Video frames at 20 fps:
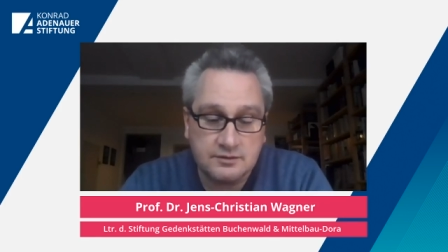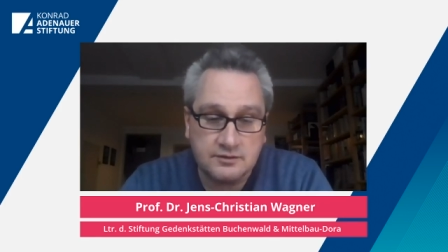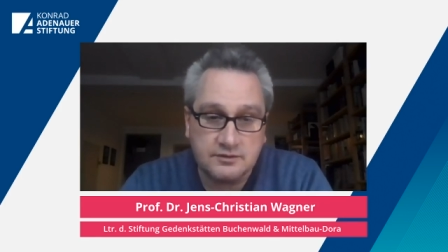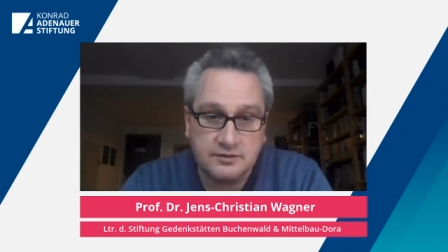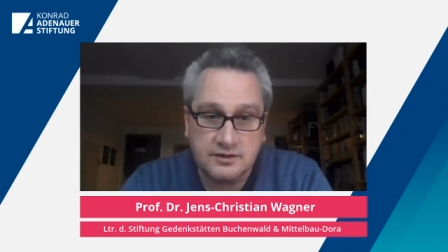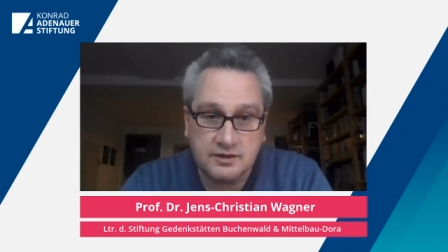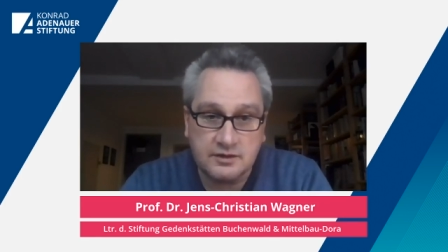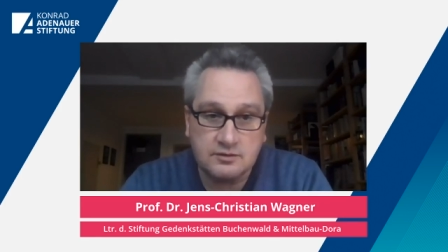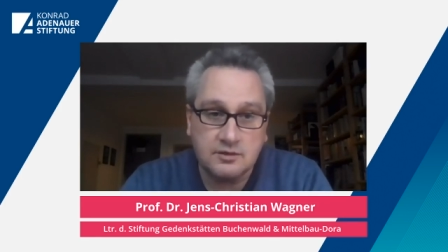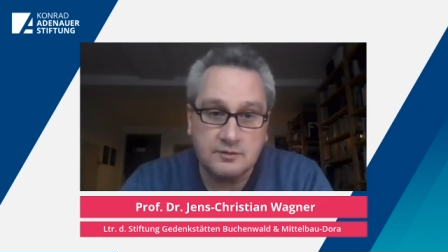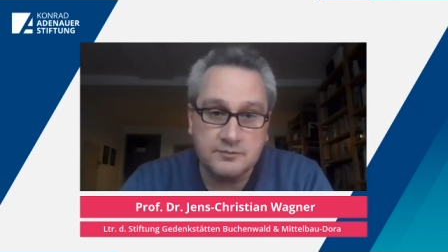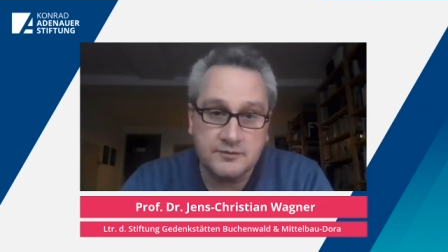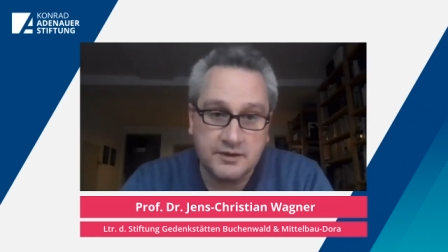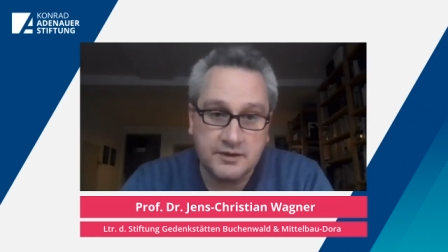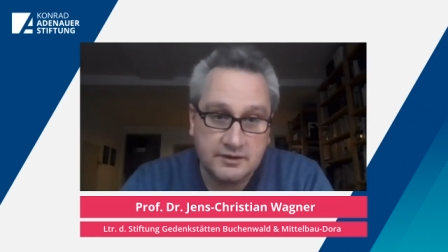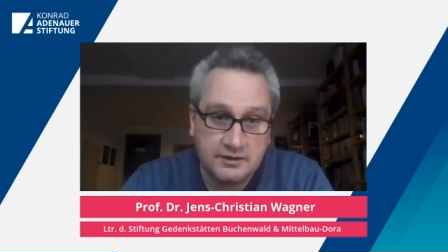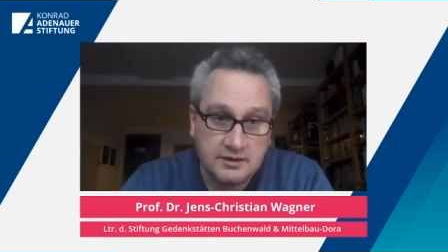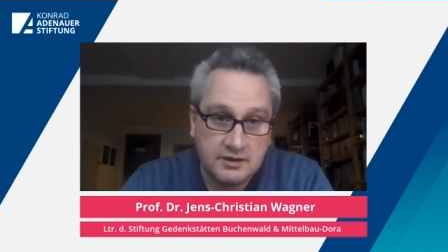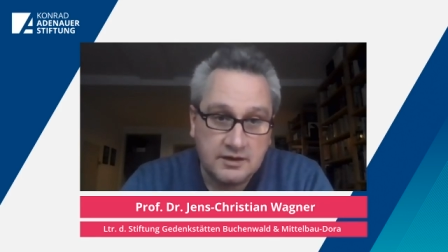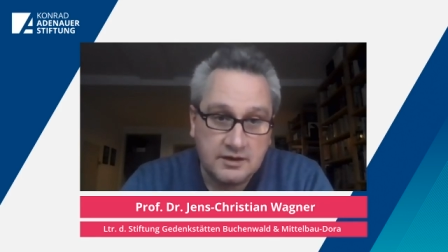Und da
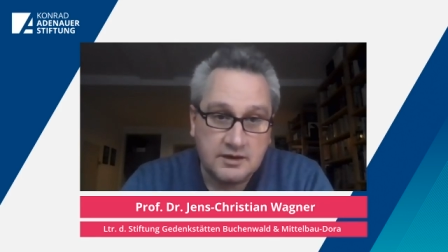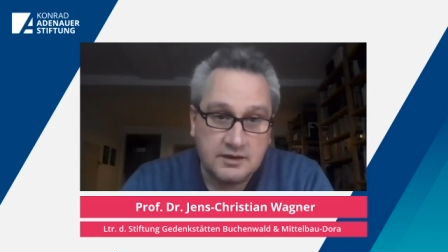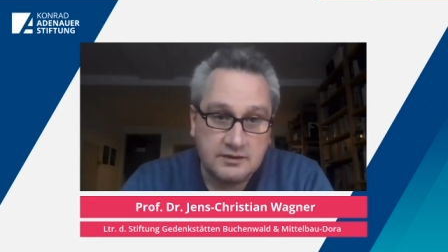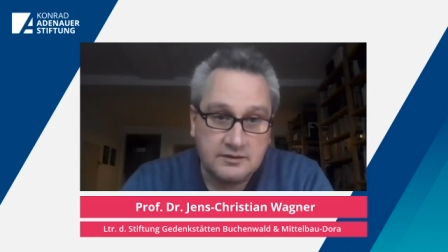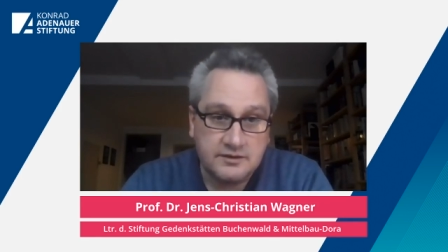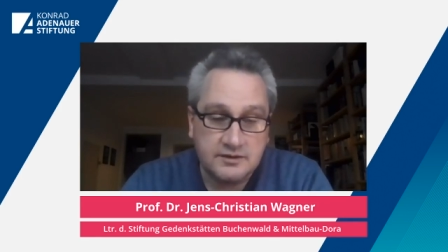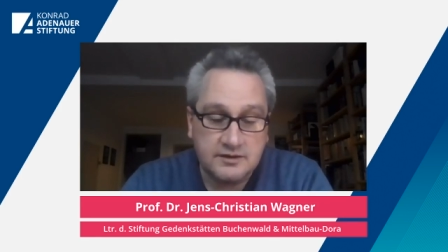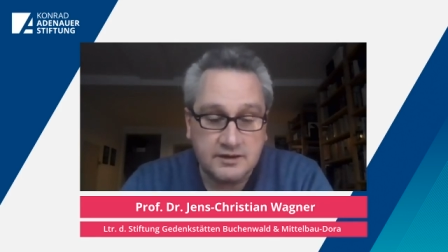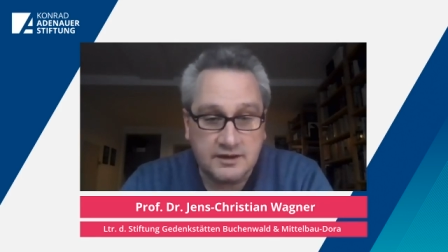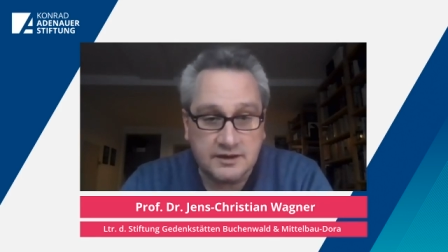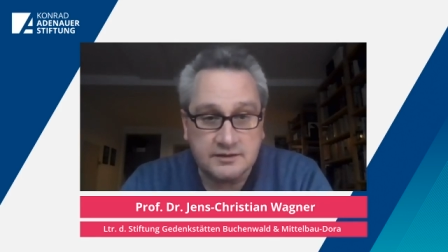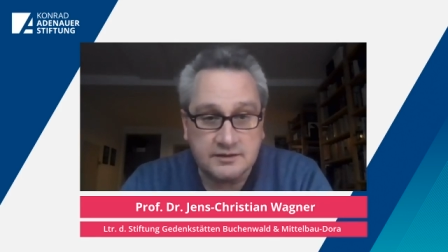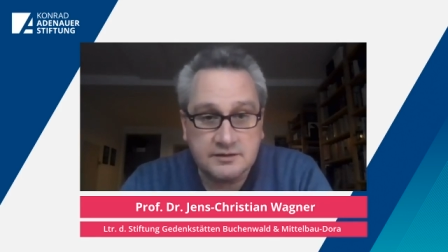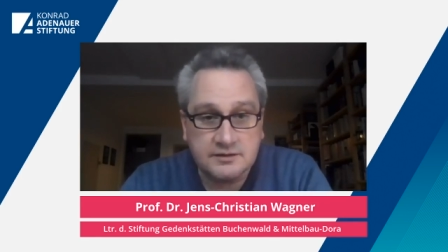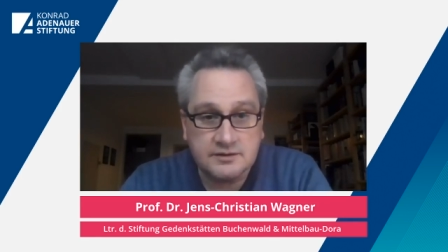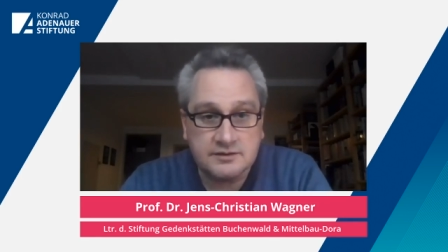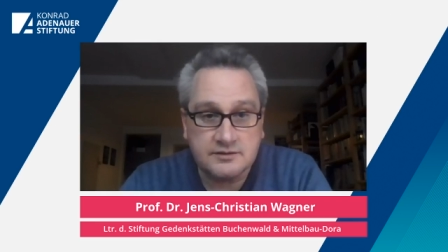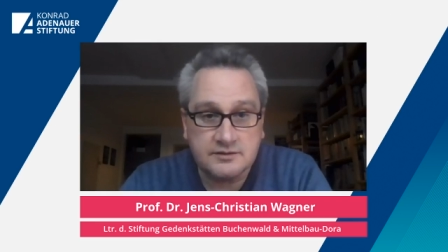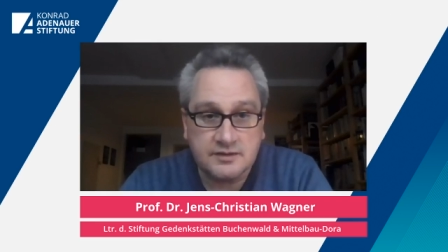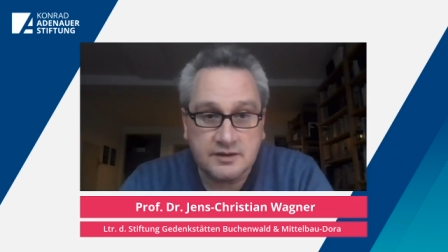kommen dann die
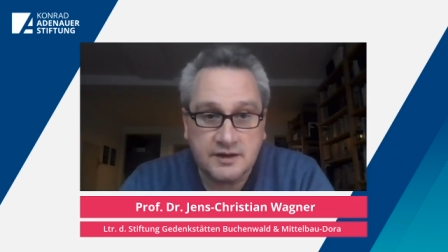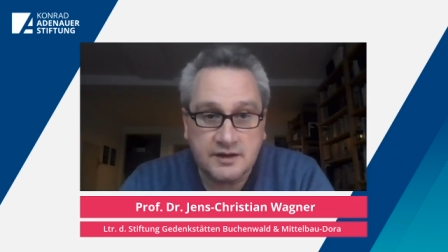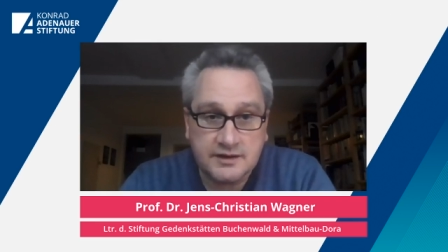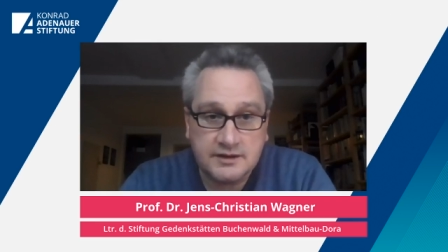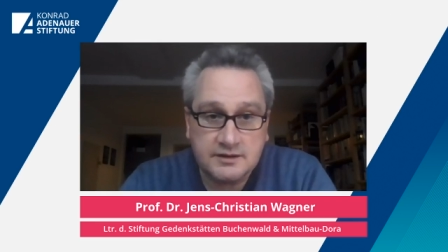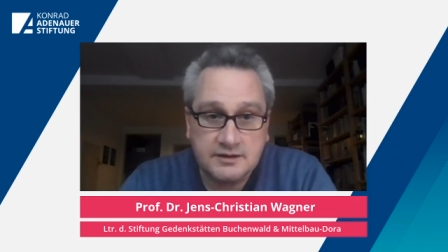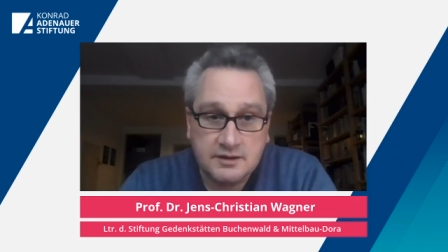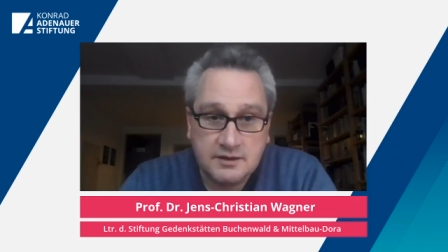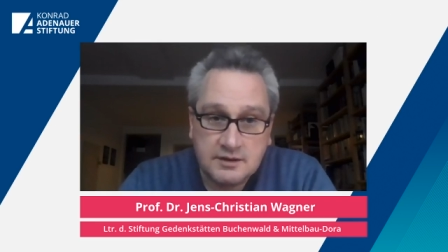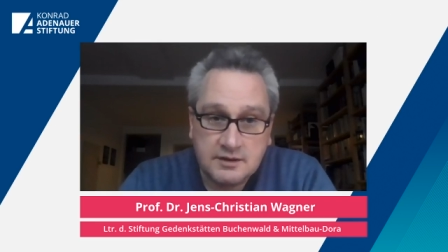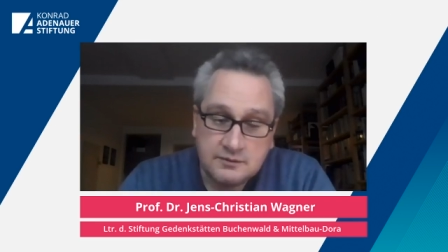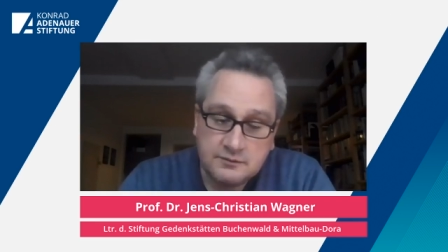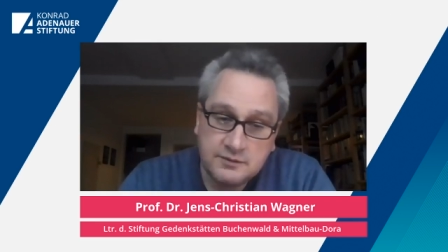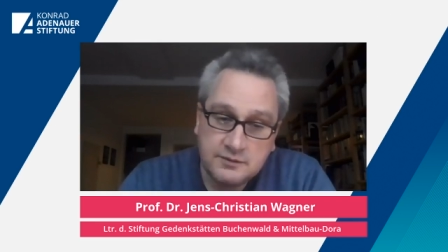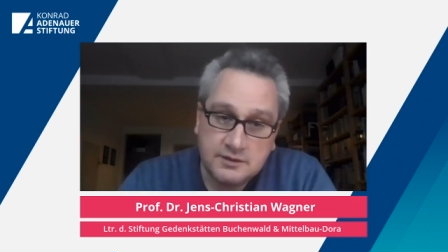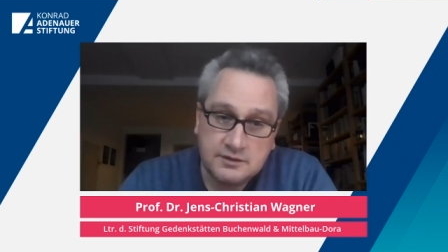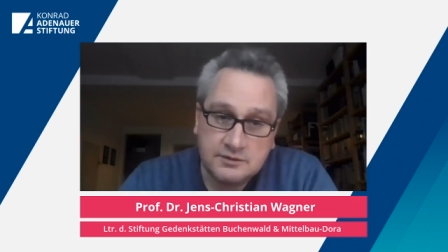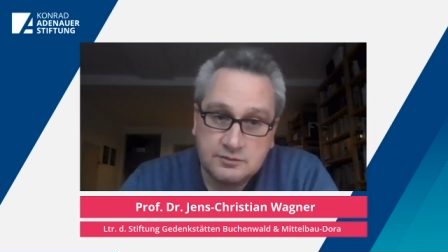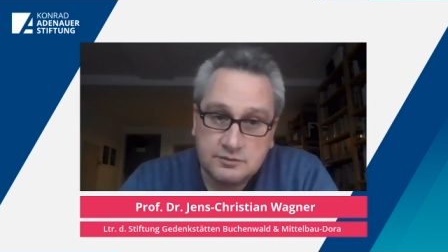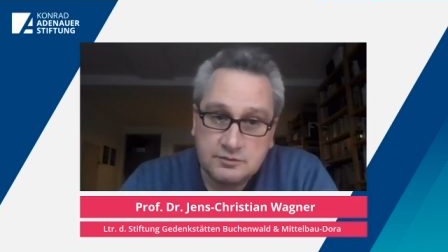anderen drei
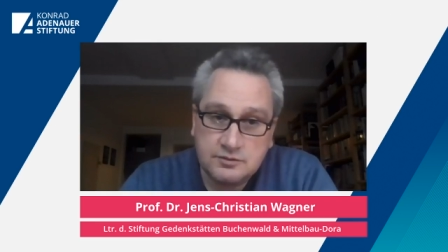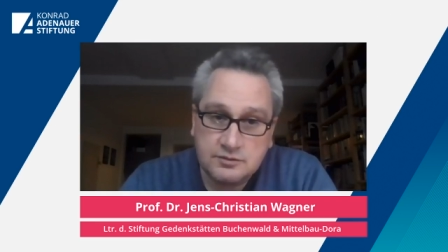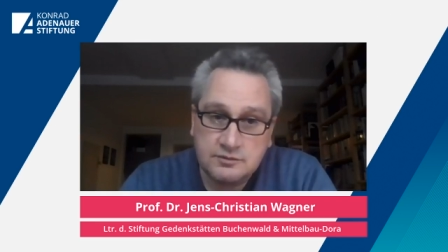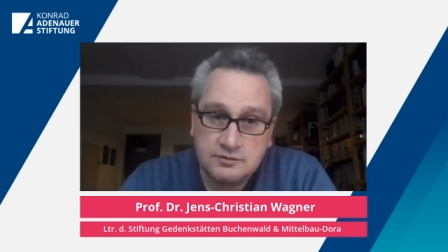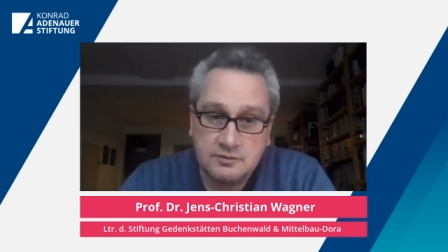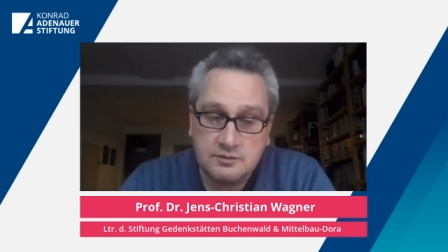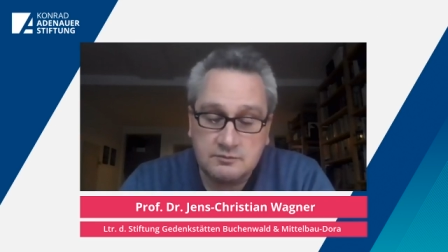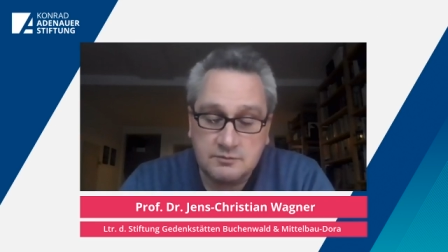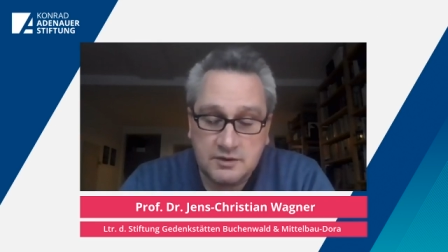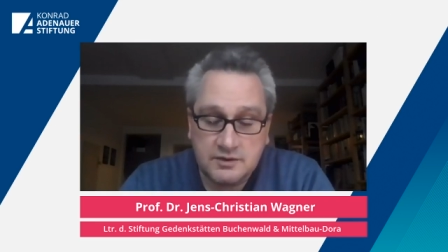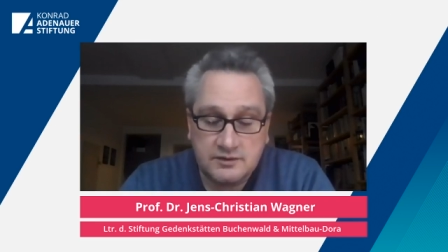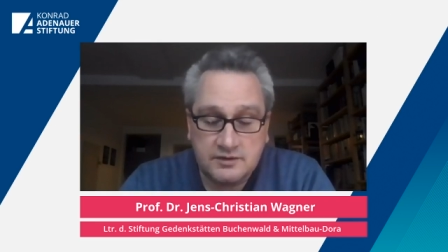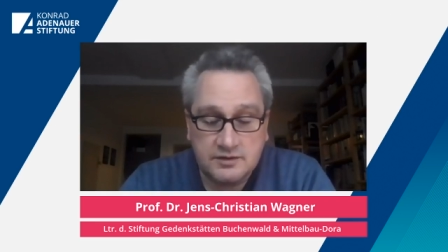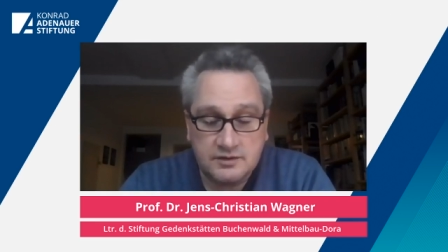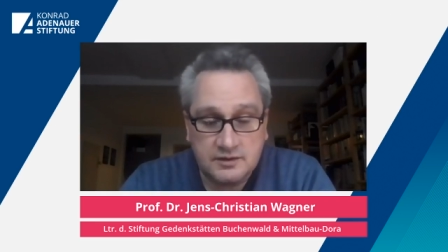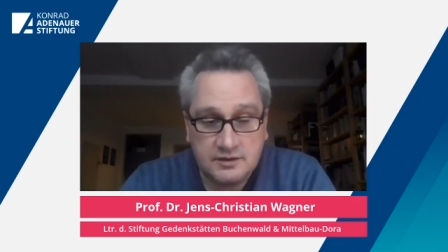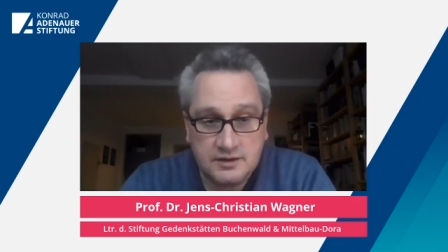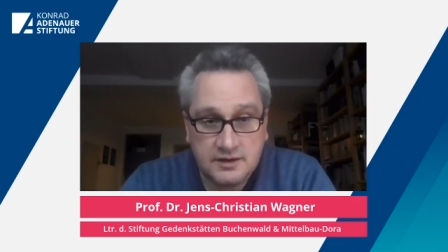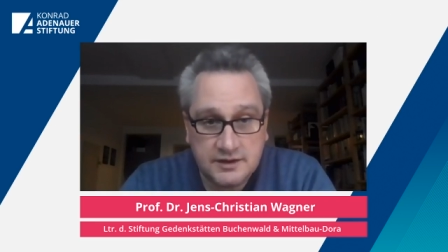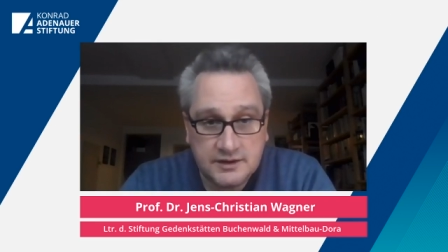Faktoren mit
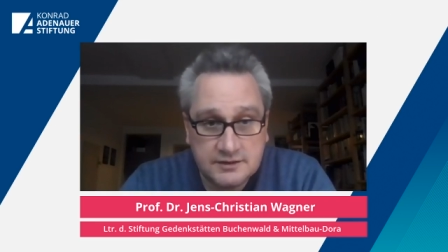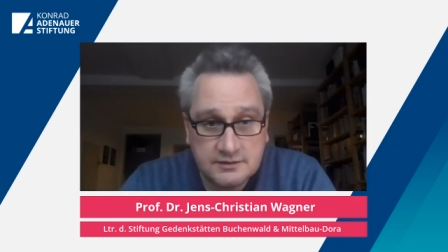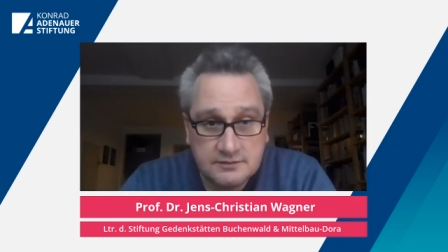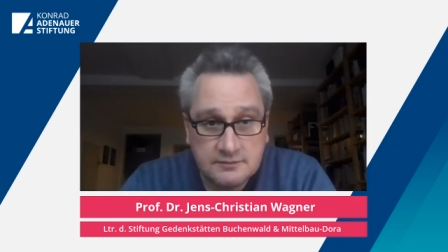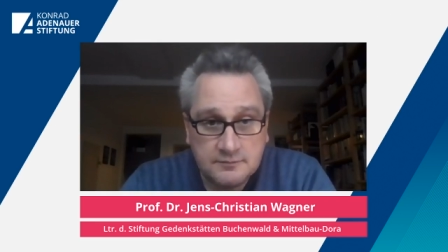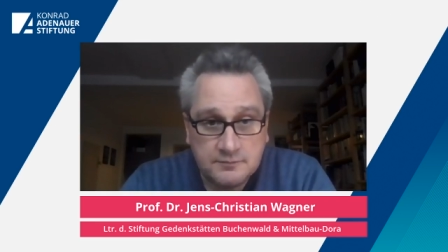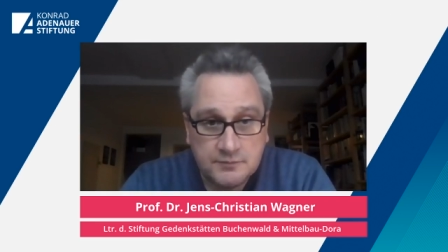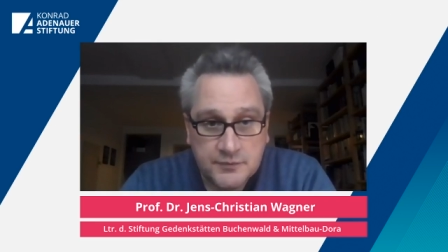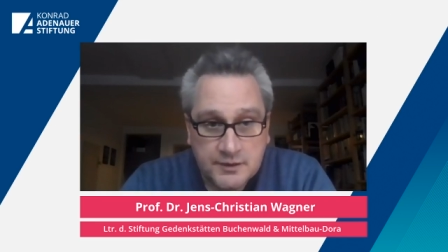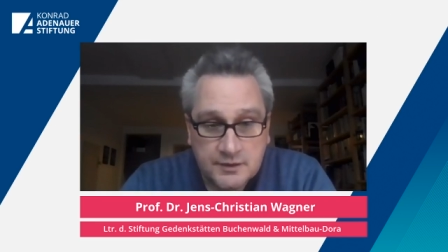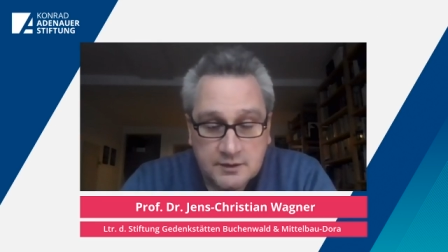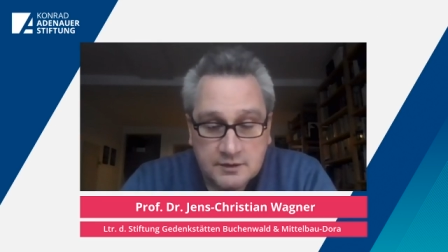hinein.